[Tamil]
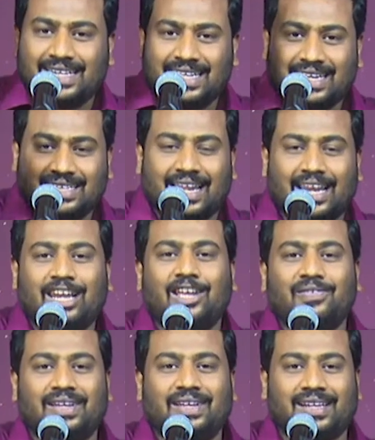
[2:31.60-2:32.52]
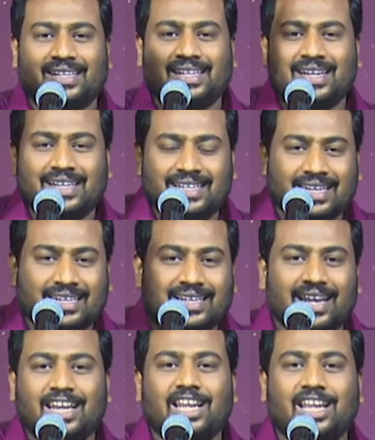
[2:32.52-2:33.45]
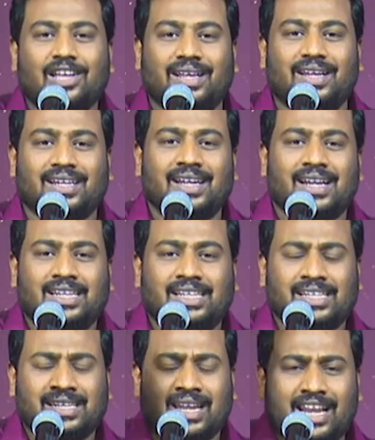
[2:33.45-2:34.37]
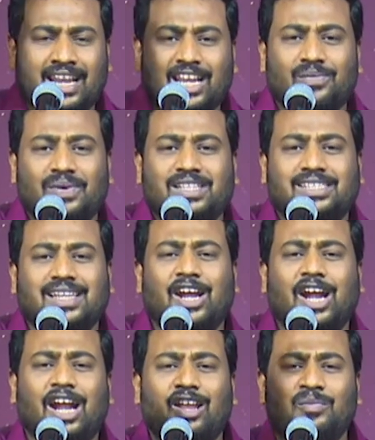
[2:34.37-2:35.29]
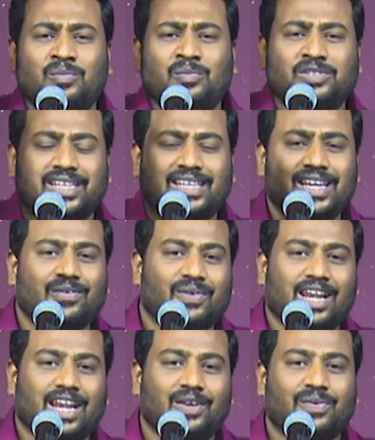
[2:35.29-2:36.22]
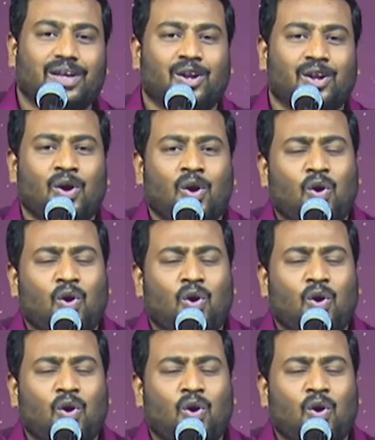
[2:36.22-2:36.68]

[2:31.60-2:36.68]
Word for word: நீர் நல்லவர் நீர் நல்லவர் நீர் நல்லவர் சகலமும் செய்ய வல்லவர்